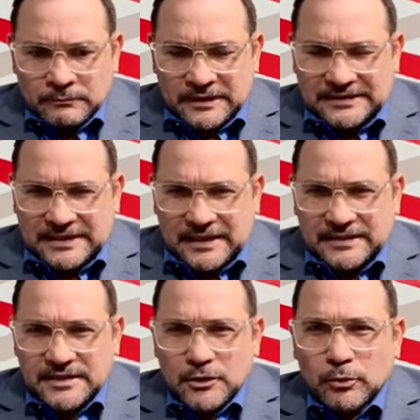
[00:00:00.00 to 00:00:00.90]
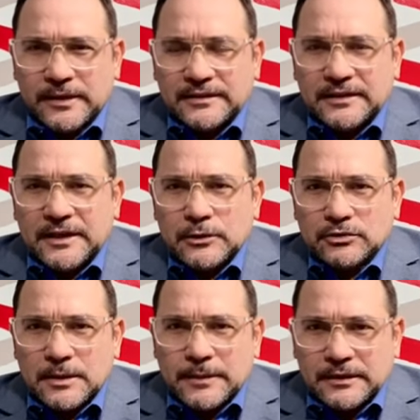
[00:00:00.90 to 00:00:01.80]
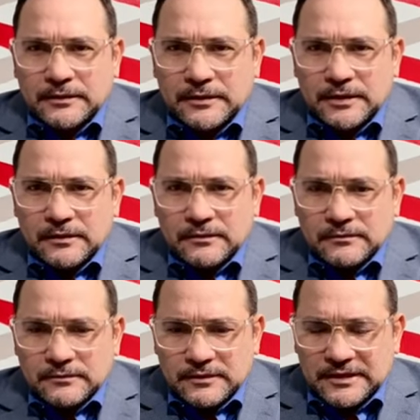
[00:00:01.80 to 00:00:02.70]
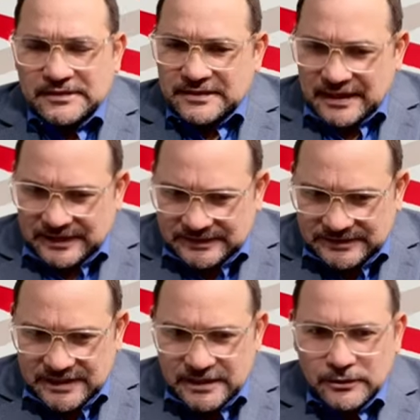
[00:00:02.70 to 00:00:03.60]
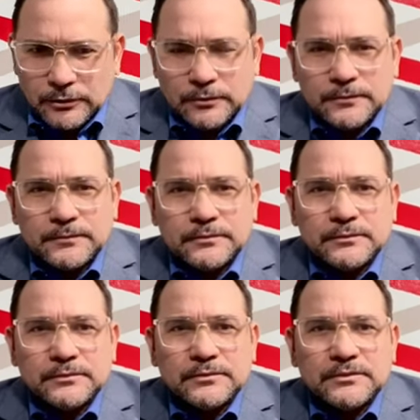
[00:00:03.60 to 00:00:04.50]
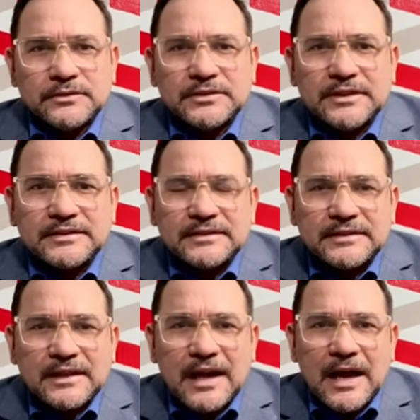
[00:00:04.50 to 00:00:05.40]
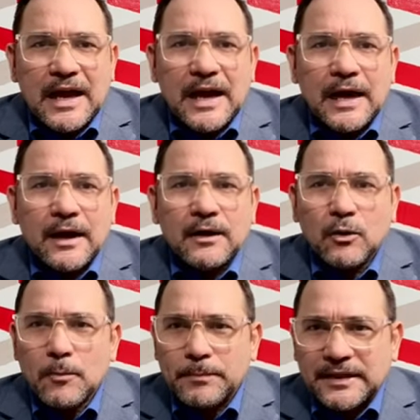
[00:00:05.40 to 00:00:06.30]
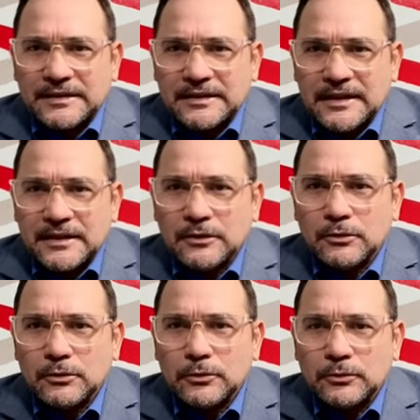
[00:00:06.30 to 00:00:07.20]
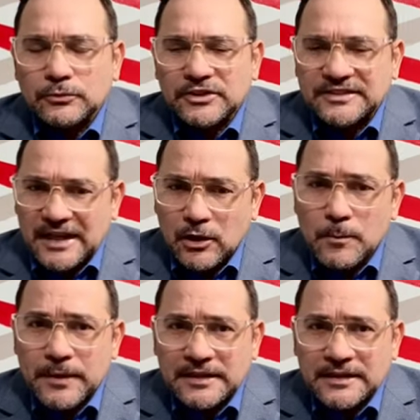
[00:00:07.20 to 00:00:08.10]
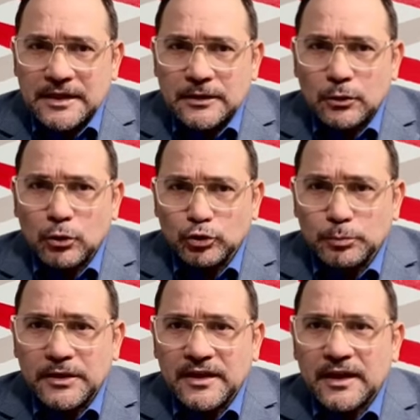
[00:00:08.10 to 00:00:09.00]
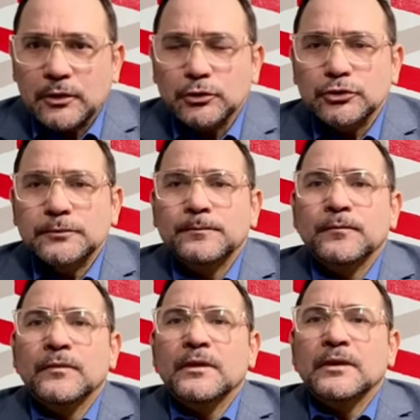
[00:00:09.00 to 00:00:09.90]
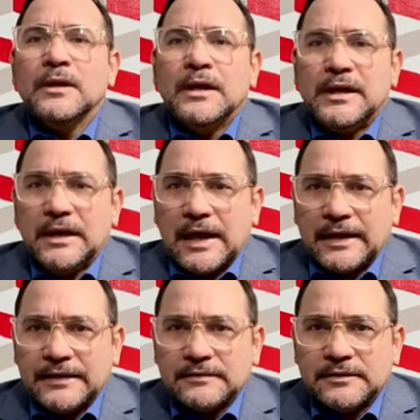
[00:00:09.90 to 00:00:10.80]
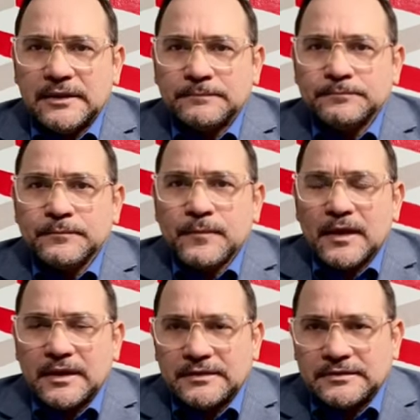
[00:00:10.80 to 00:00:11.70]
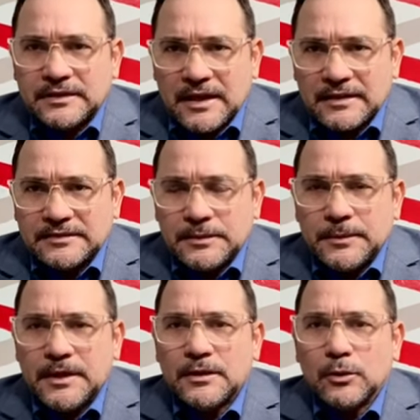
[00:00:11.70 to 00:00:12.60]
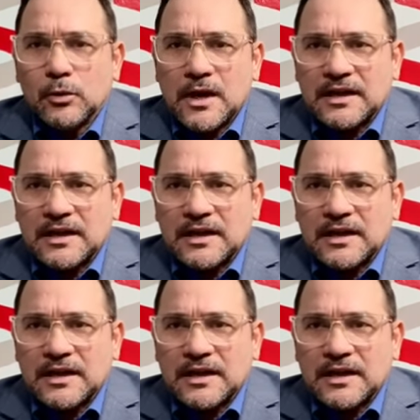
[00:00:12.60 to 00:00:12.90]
está creciendo vertiginosamente, está creciendo, se está compartiendo están compartiendo los videos y la gente está recibiendo con